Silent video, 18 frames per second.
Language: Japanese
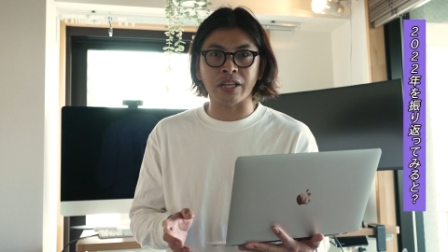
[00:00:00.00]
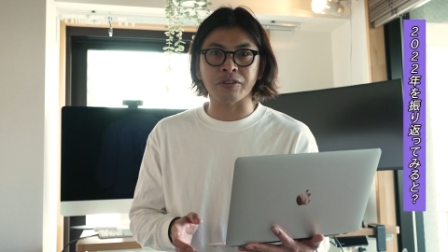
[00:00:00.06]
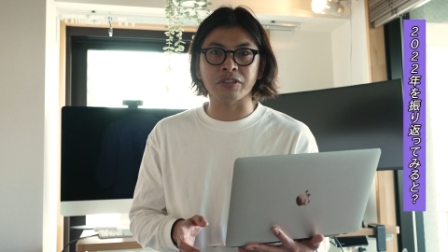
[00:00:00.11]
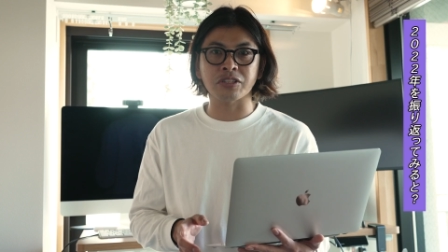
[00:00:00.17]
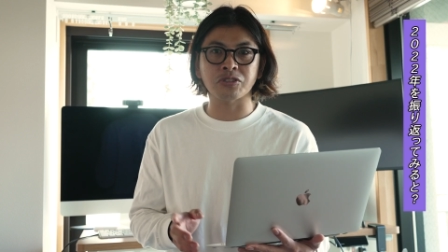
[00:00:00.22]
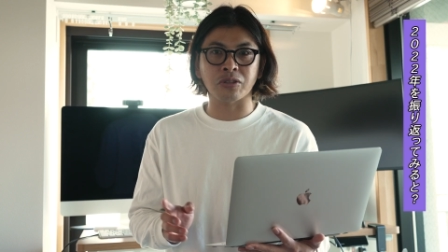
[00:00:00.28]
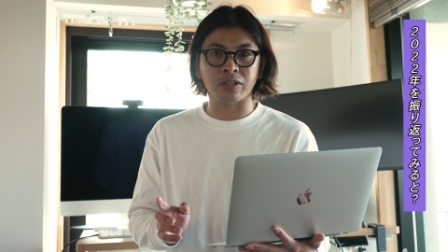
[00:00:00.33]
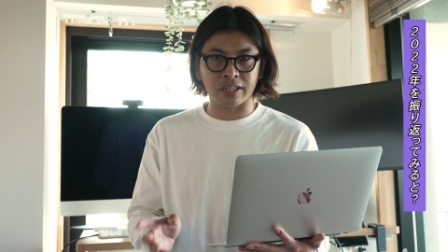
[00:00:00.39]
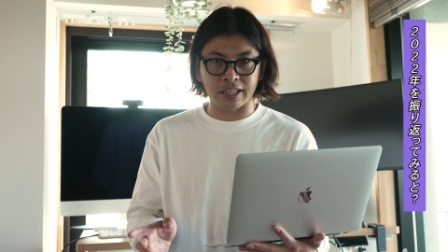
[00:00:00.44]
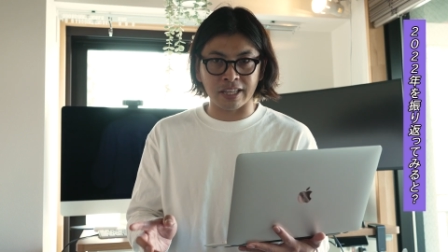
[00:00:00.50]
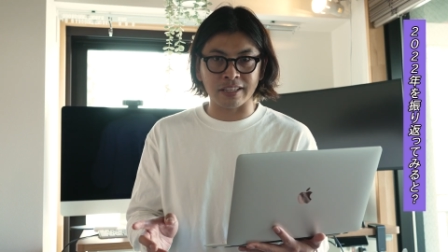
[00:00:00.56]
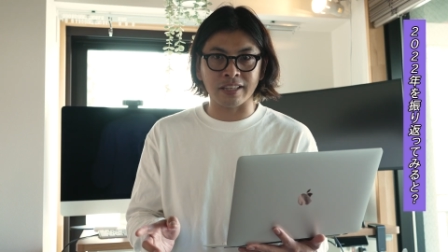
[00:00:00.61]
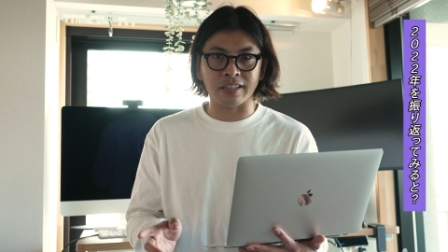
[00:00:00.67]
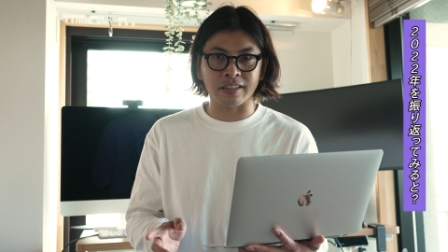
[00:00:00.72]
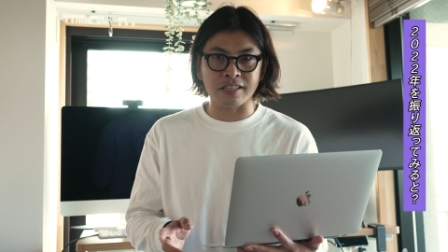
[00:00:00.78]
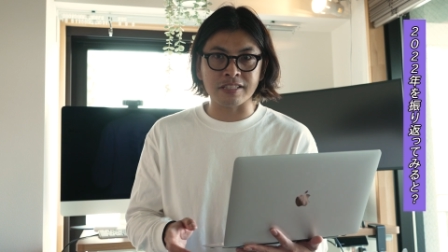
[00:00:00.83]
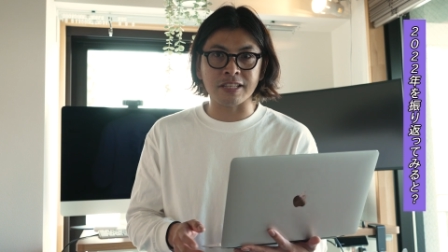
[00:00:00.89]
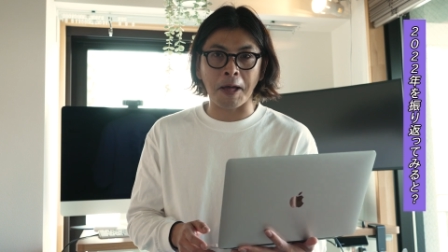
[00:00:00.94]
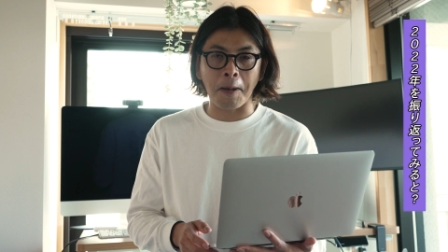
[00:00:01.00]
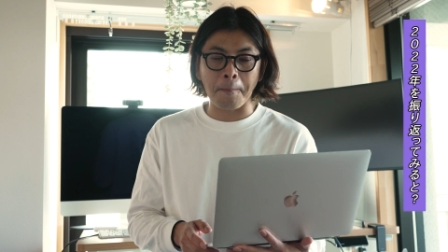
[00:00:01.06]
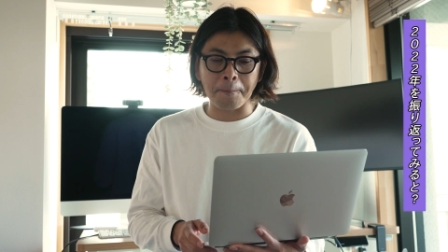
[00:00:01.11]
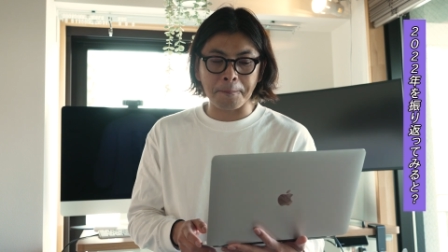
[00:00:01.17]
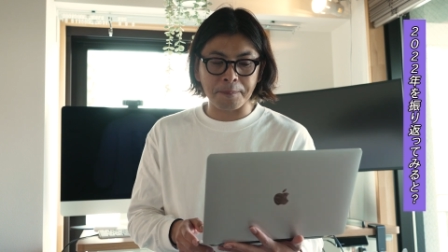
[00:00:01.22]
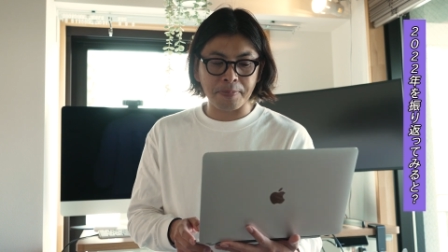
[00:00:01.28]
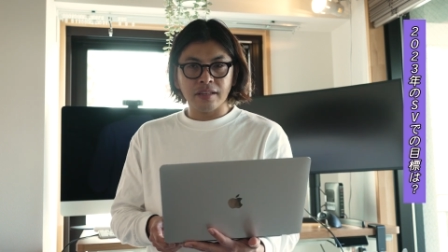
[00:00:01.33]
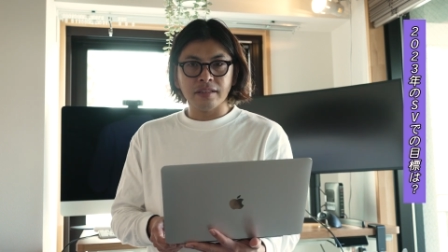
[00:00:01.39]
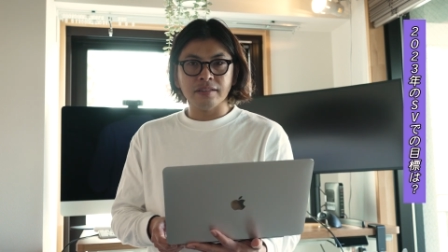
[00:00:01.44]
あの、貴重な体験でした。
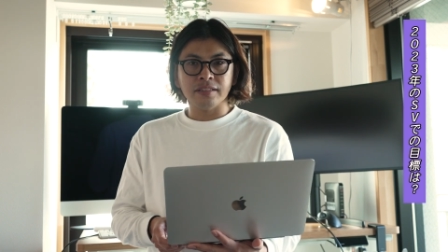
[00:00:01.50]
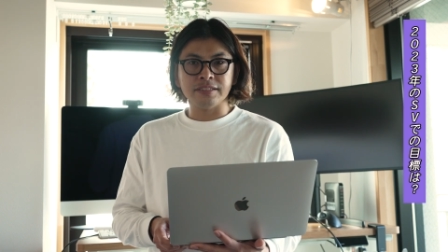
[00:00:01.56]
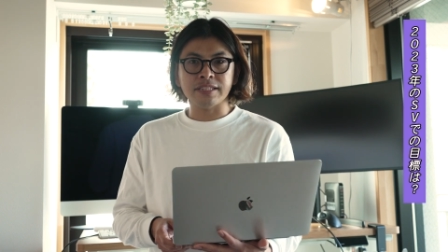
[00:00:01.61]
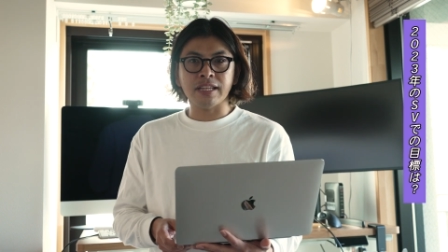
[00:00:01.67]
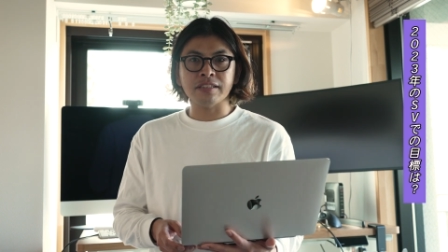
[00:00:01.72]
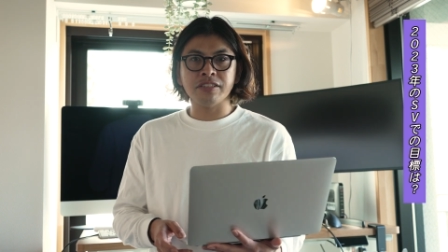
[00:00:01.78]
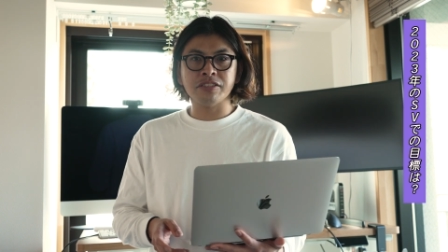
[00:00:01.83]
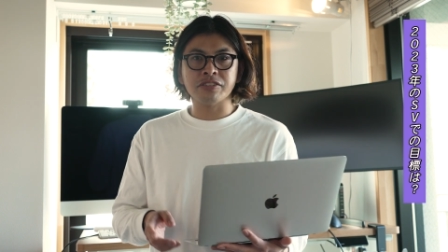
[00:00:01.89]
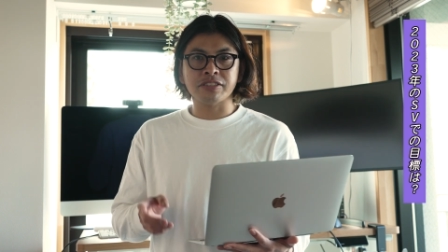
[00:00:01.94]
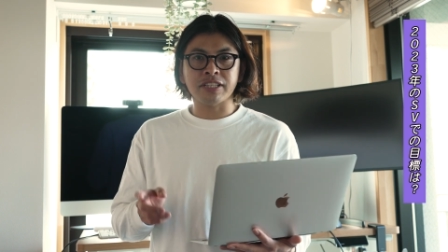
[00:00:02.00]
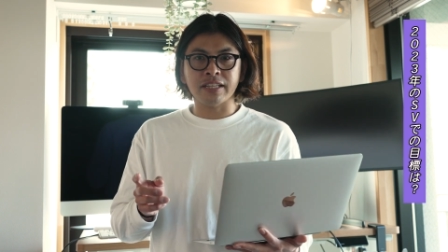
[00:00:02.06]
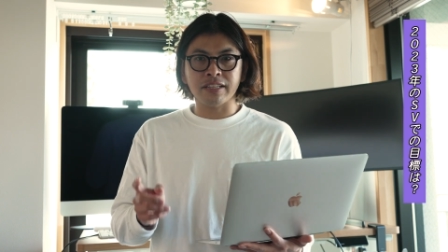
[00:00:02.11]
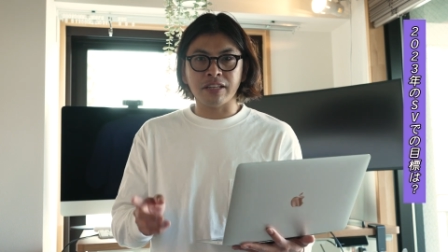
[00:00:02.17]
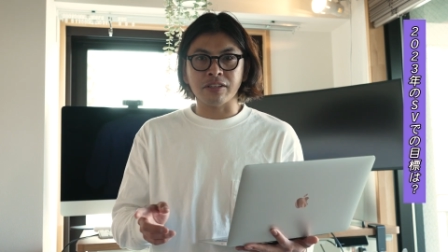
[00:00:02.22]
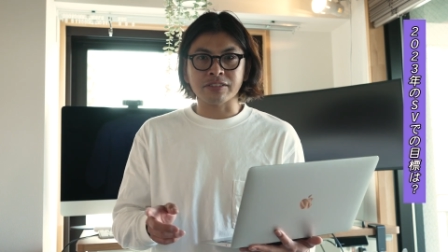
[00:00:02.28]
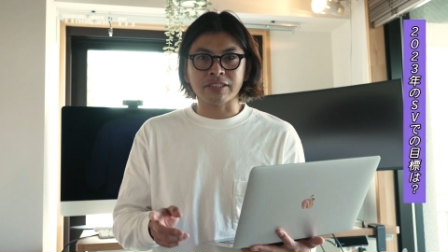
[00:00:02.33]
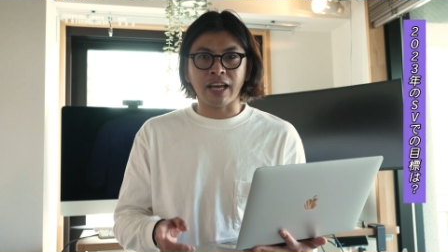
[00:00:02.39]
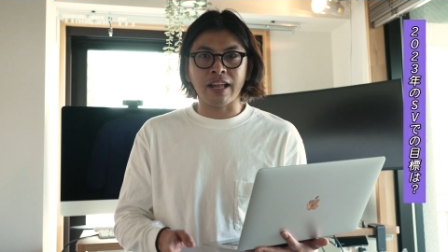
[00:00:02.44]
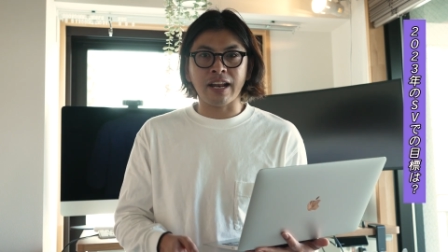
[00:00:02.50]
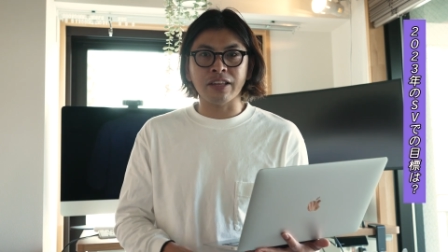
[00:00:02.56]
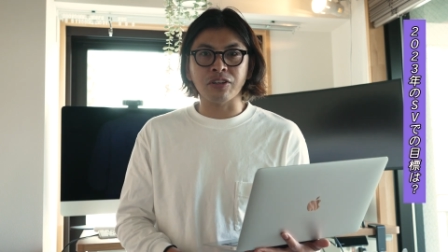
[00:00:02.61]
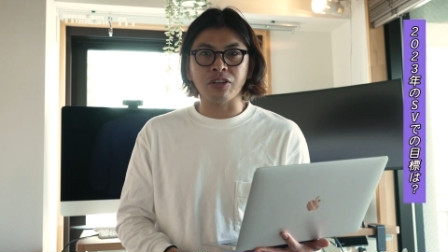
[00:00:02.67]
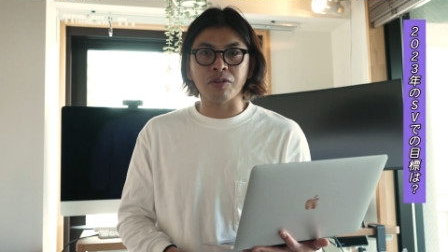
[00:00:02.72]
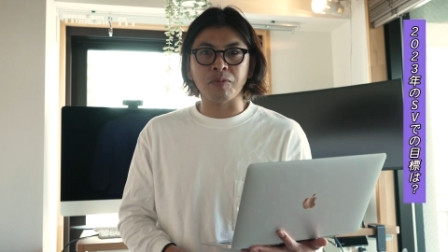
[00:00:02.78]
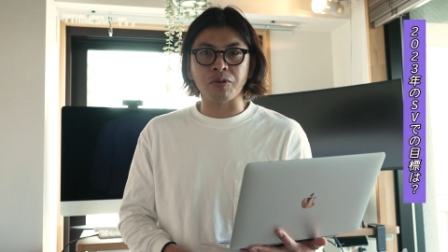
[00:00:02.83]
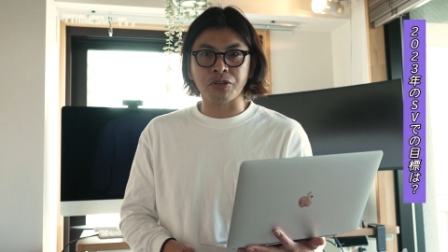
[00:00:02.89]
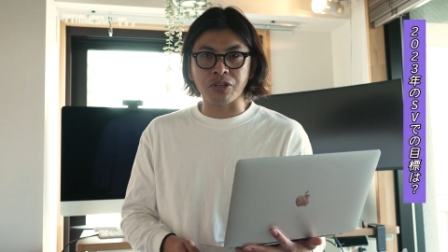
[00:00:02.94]
2023年の
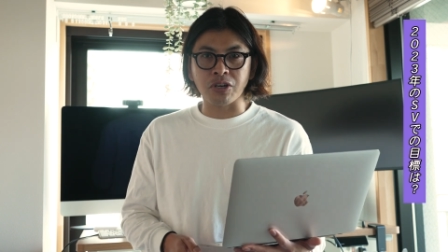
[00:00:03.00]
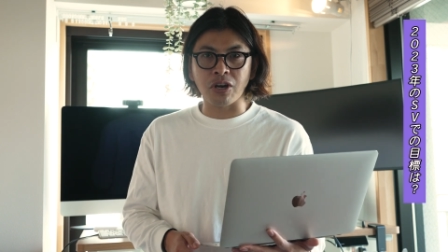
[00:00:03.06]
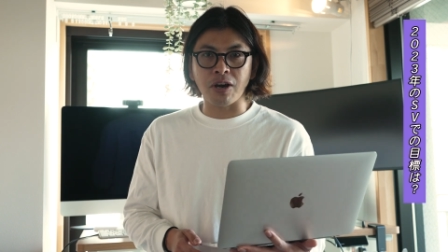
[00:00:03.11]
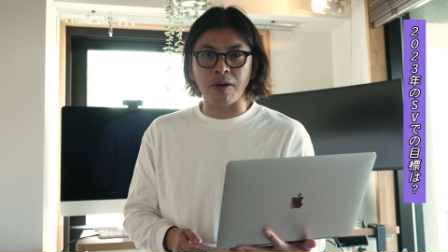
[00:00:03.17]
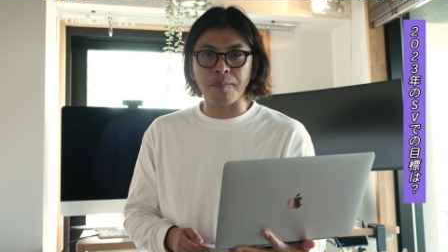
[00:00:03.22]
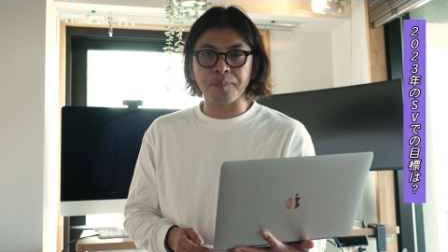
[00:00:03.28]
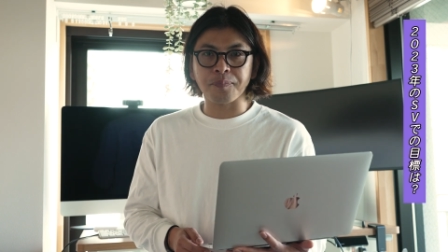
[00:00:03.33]
スカイランドの目標、